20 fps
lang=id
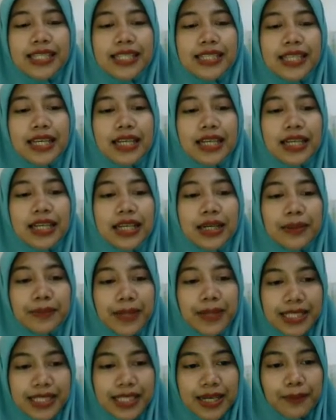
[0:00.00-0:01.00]
e,
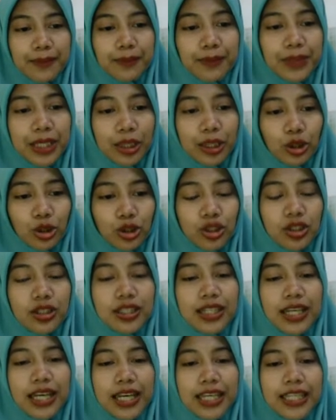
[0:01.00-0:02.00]
macam bentuk.
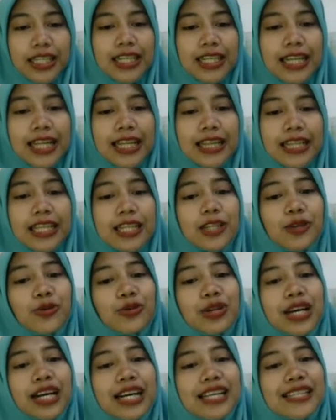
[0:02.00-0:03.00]
Nah, ini nanti
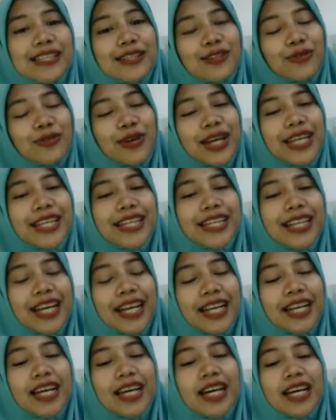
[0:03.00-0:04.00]
digunakan sesuai
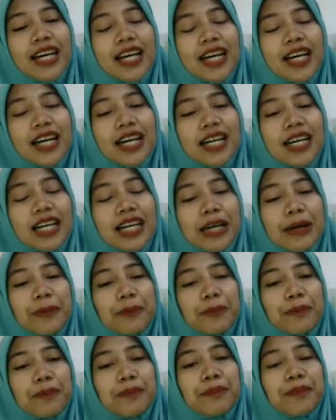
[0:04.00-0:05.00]
dengan e,
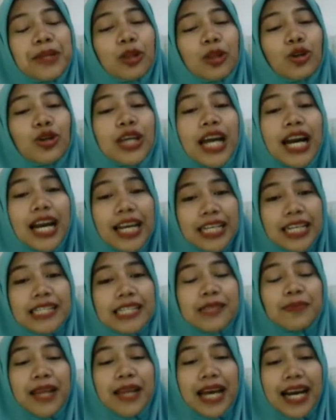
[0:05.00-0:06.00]
bentuk yang akan
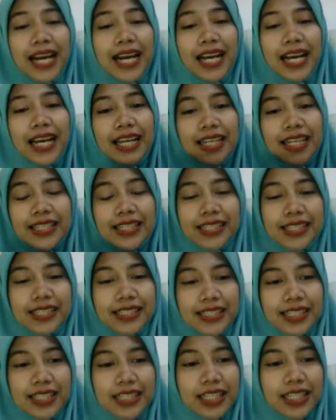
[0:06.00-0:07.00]
diciptakan.
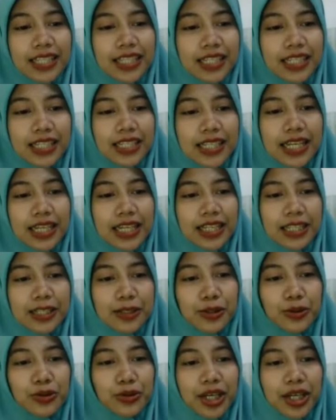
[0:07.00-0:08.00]
Jadi ini nanti
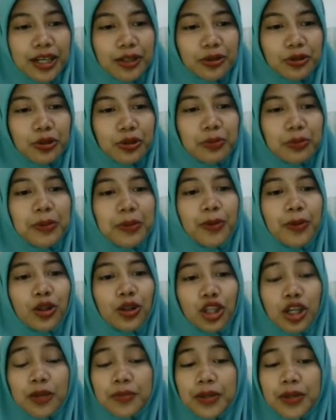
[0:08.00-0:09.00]
digunakan untuk
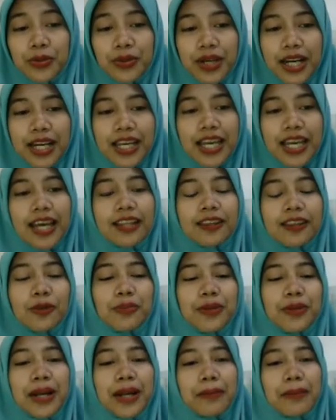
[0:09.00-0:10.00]
memotong, mengurangi atau
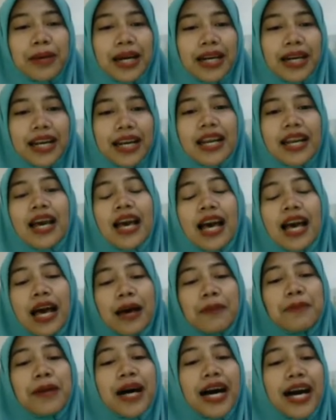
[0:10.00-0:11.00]
menambahkan
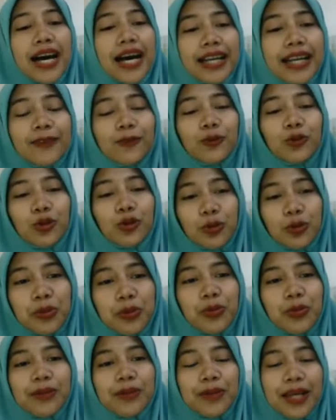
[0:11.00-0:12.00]
bahan untuk
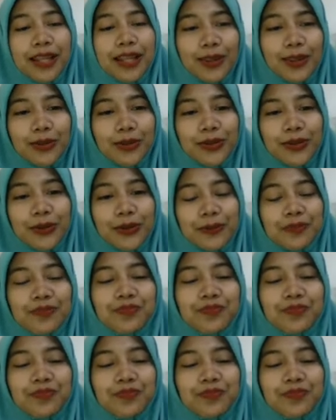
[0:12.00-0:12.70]
membuat patung.